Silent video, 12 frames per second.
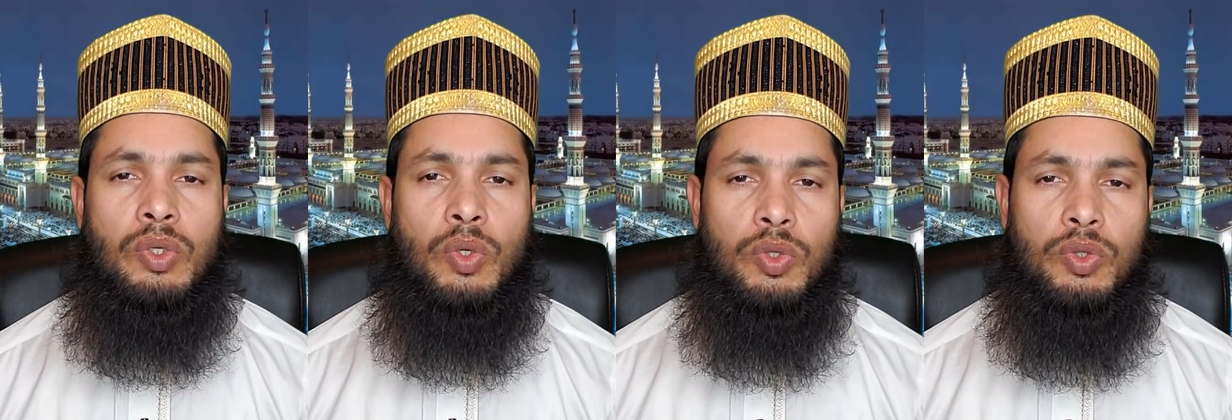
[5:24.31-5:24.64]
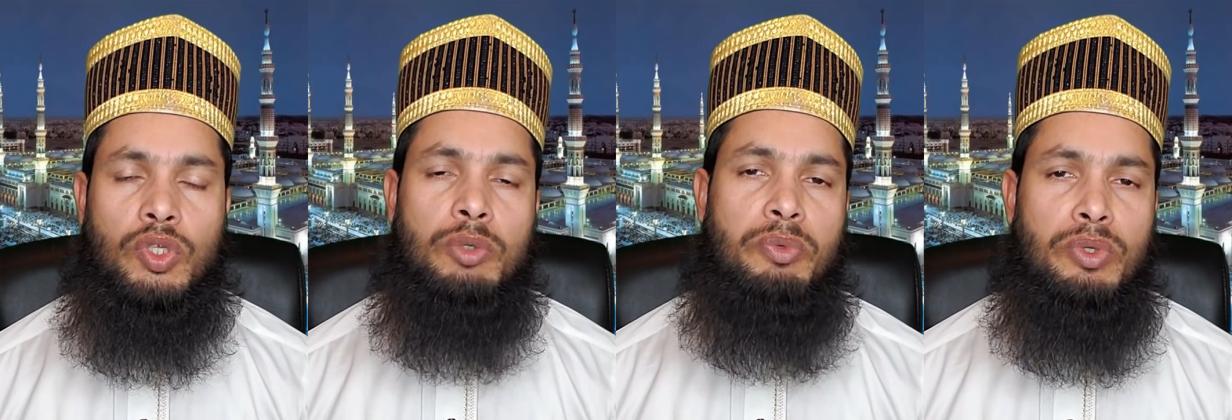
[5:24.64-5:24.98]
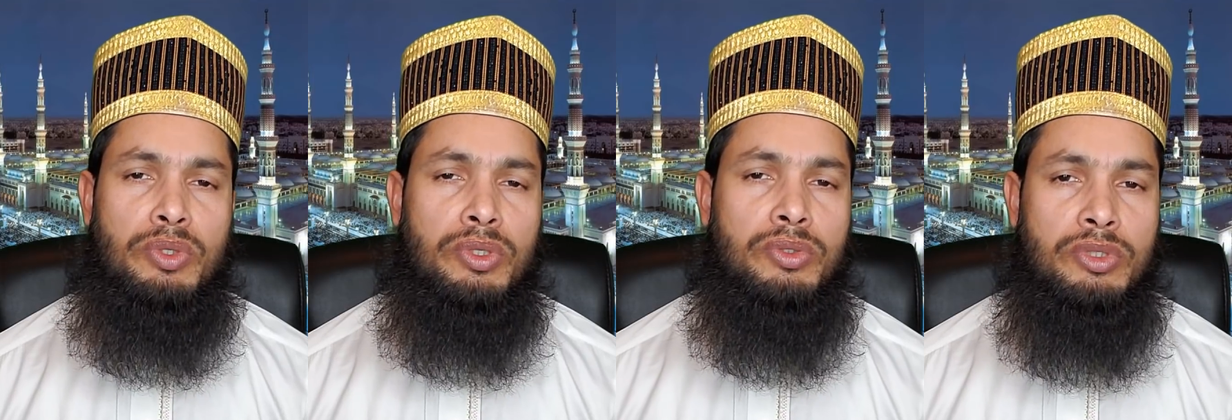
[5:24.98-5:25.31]

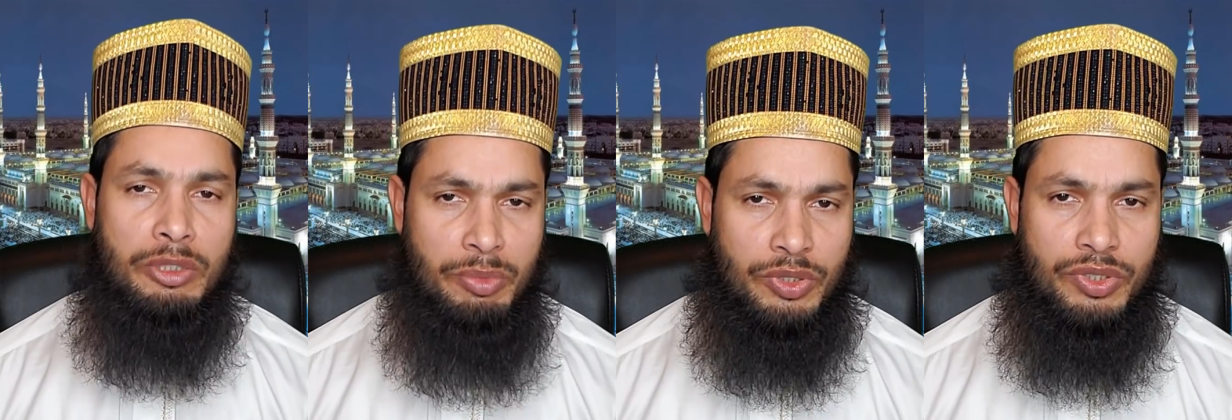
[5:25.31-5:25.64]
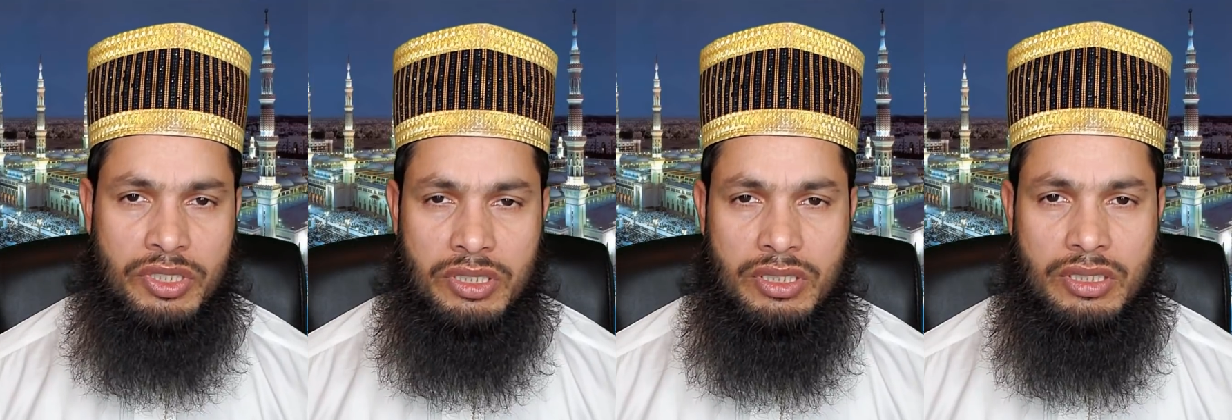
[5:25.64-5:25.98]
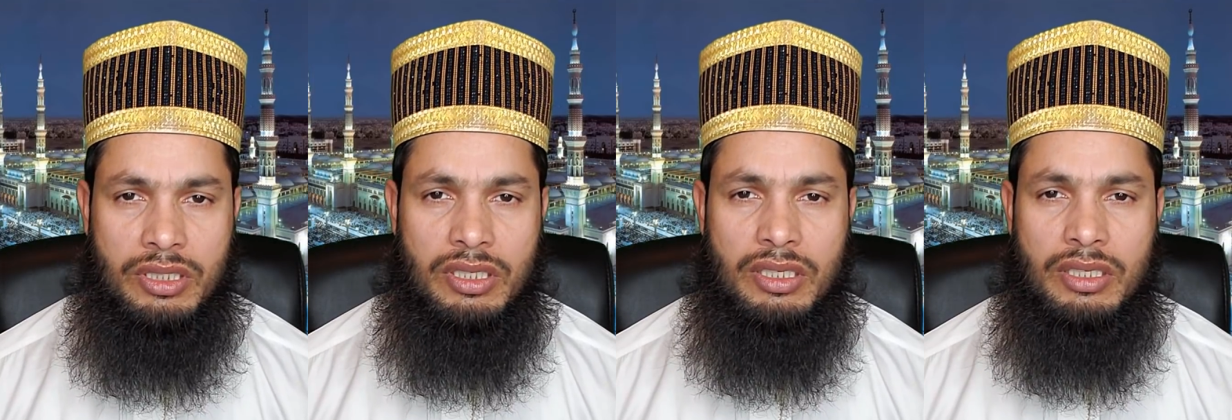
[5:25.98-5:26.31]
গুরুত্বপূর্ণ দুটি মসজিদ
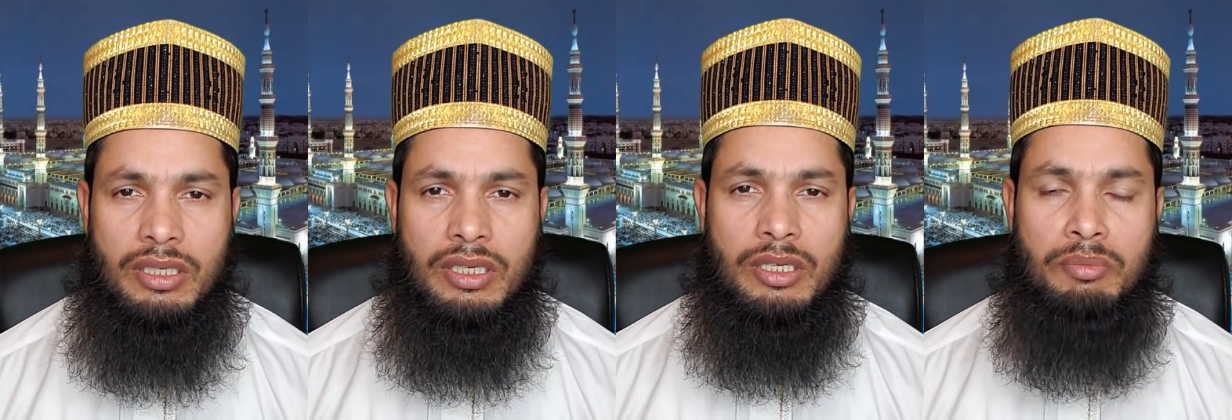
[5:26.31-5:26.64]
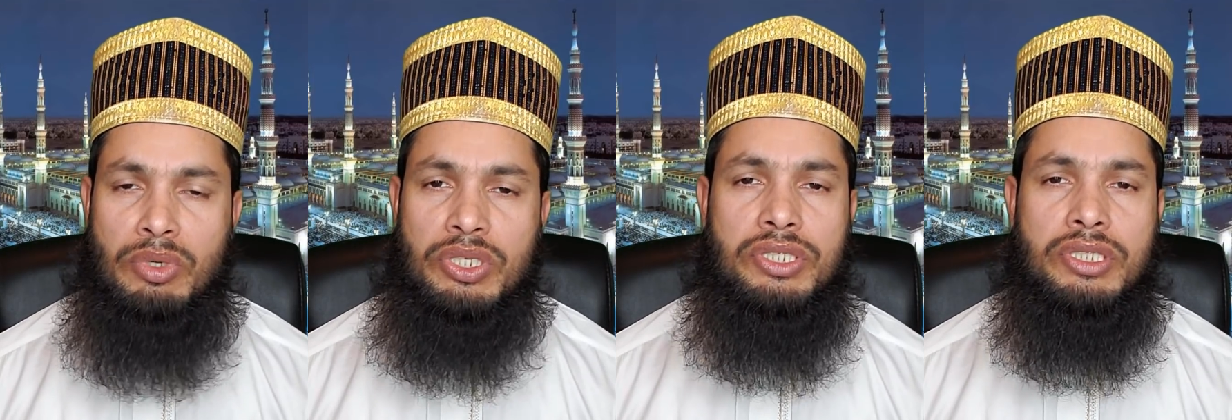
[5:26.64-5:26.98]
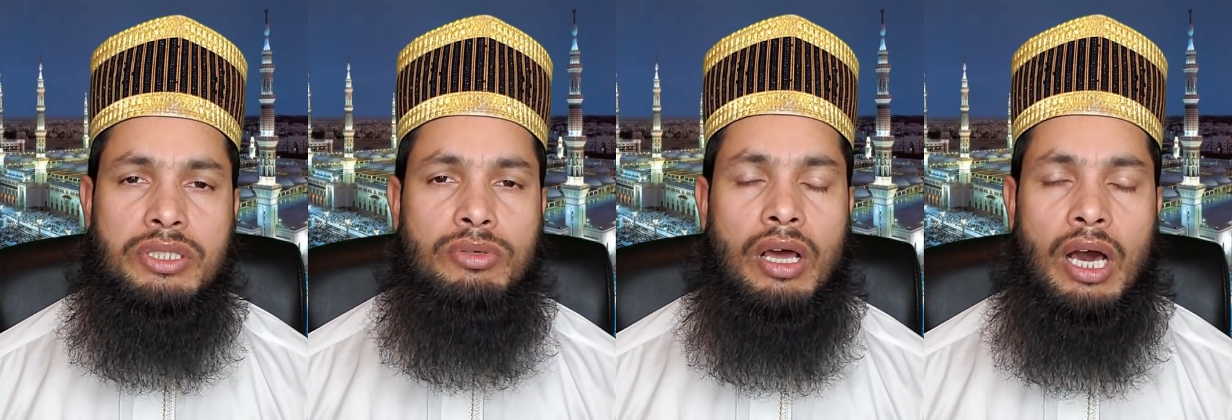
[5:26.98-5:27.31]

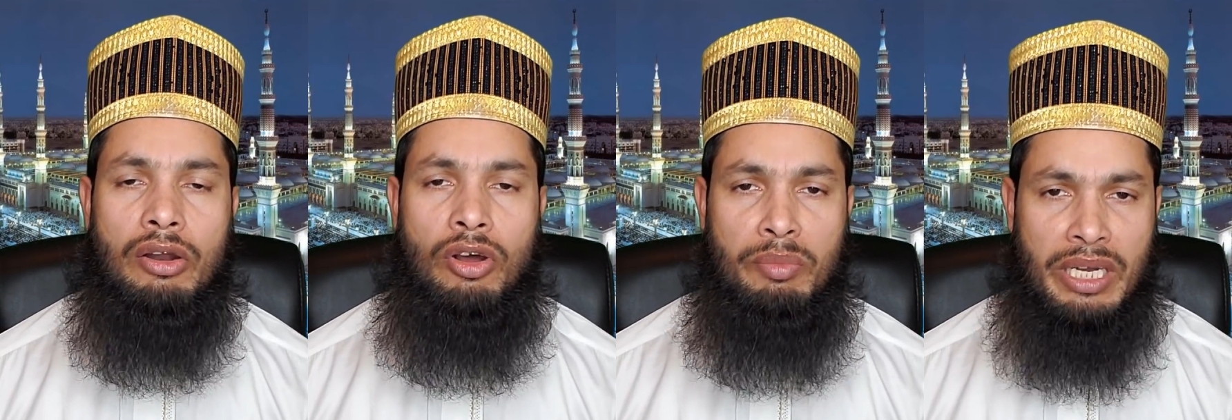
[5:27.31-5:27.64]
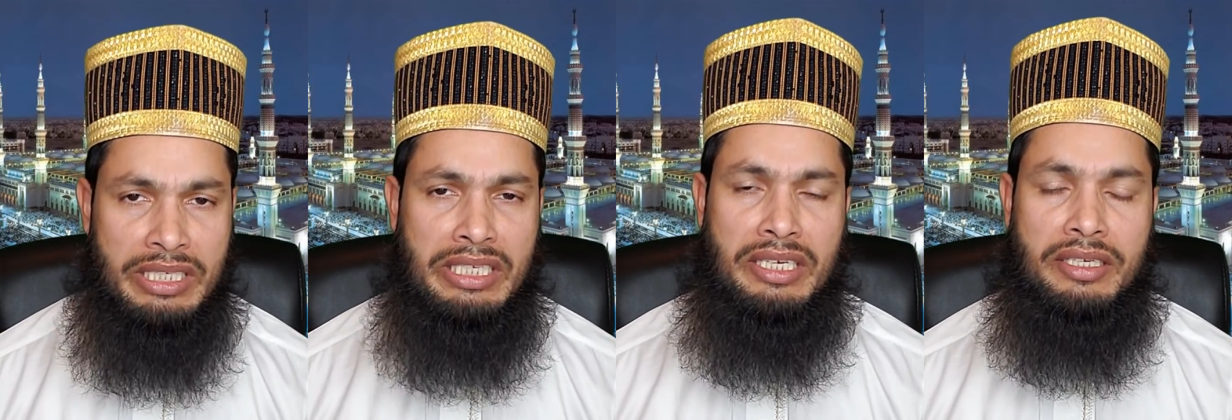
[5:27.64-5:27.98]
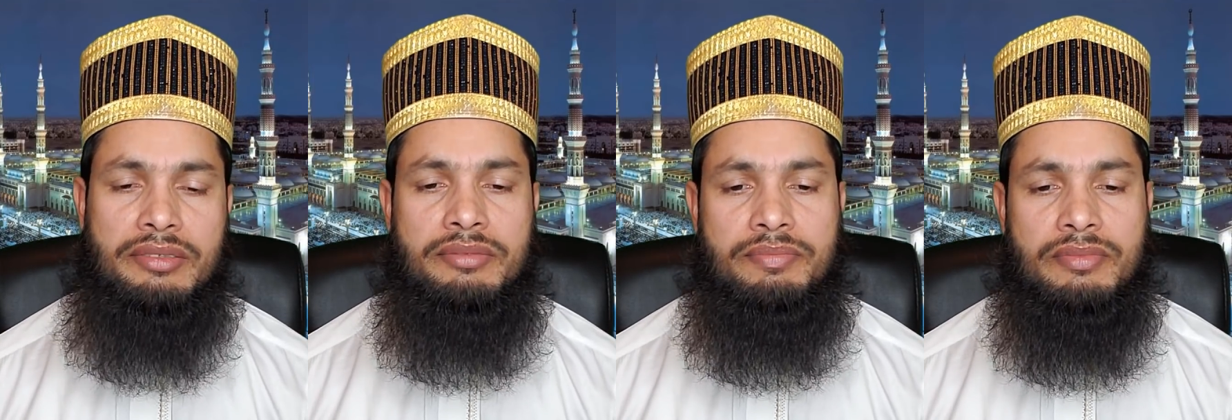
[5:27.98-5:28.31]
মসজিদুল হারামাইন
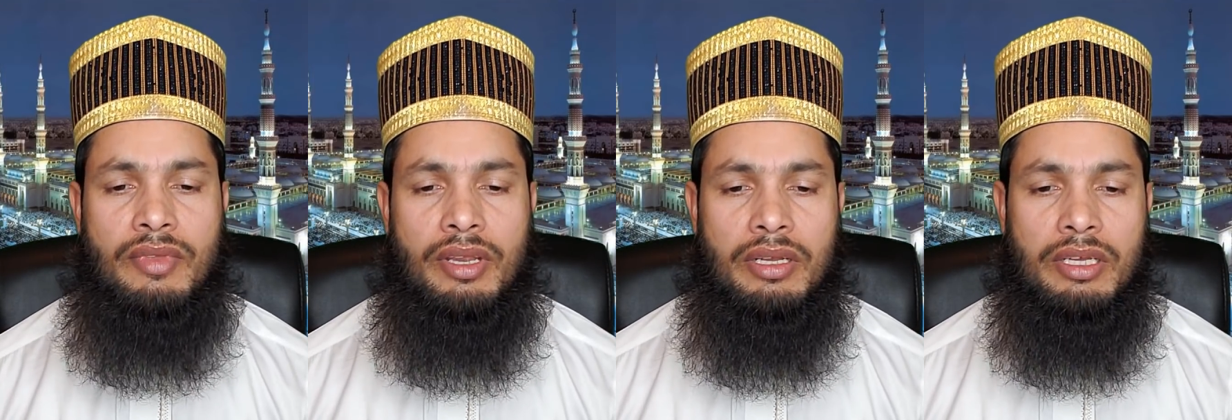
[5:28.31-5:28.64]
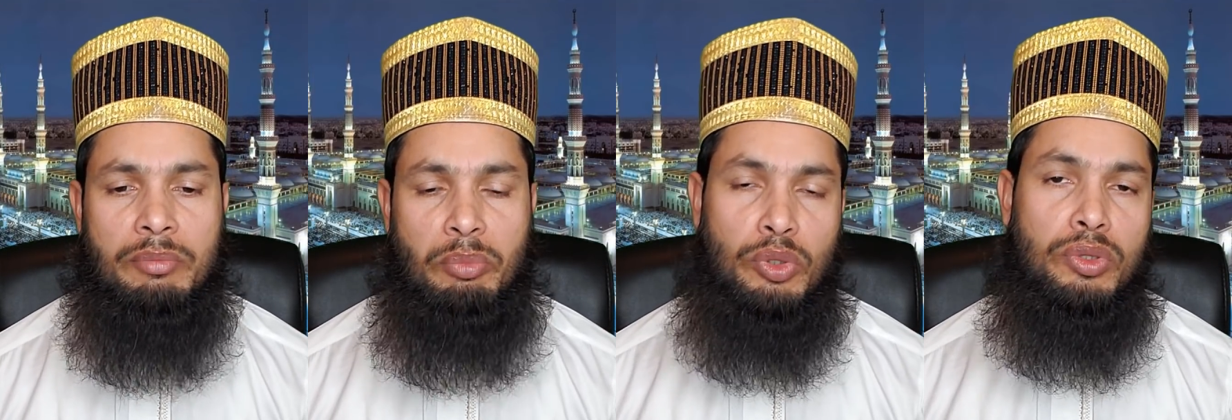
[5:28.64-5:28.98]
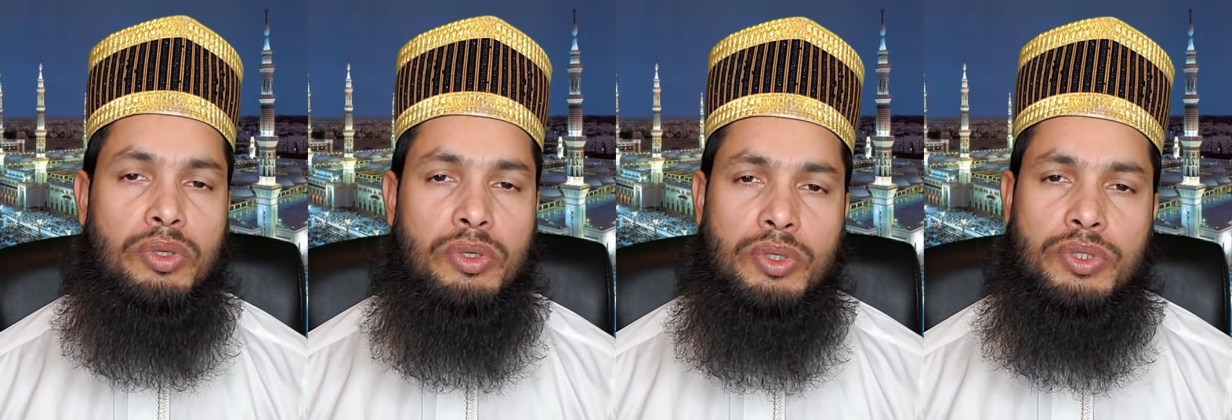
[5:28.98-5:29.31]

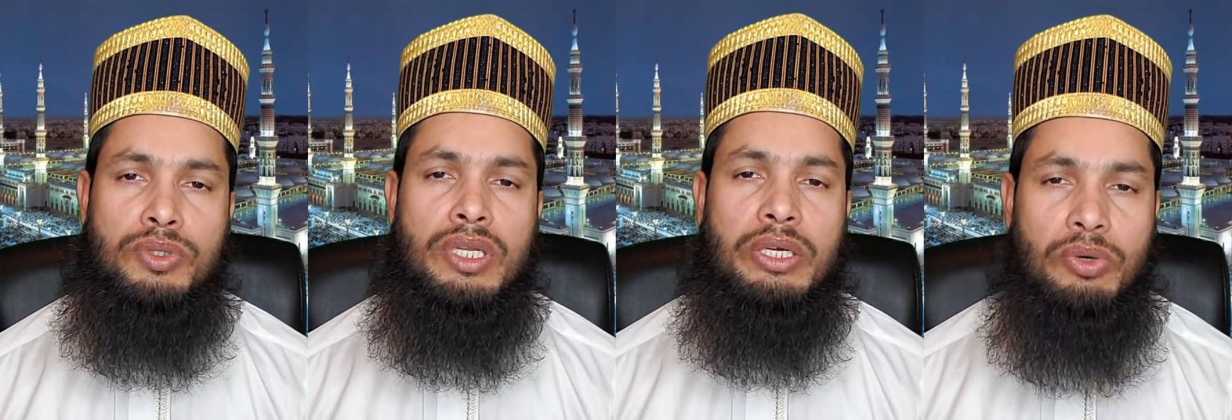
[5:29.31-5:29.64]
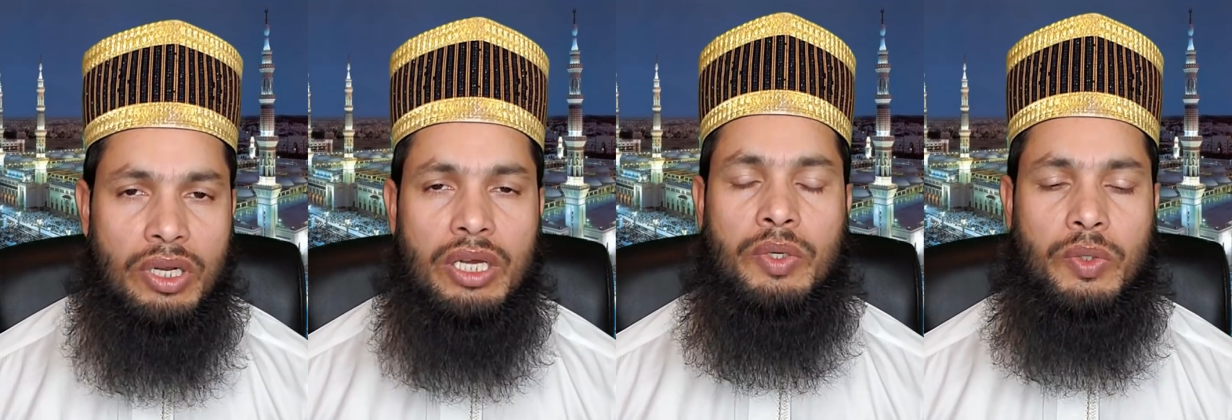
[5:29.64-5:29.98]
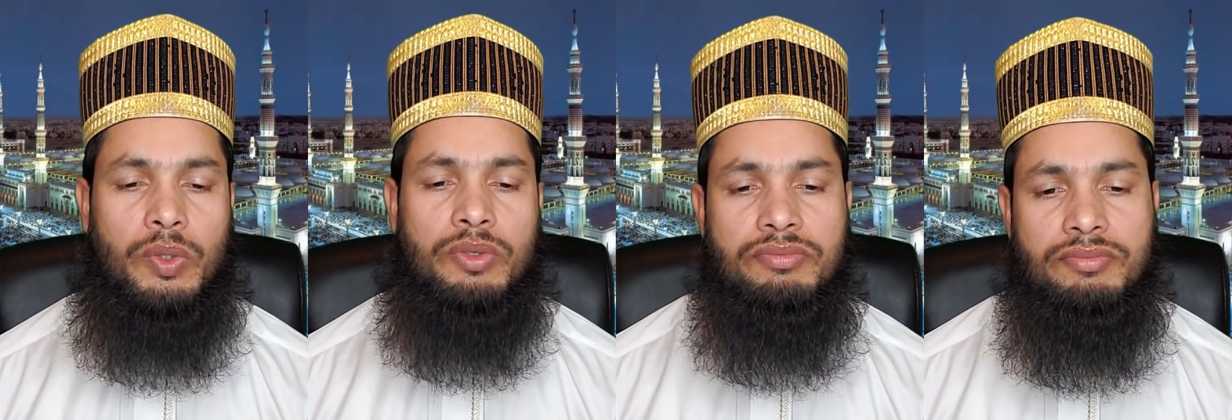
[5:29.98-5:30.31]
বন্ধ ঘোষণা করা হলো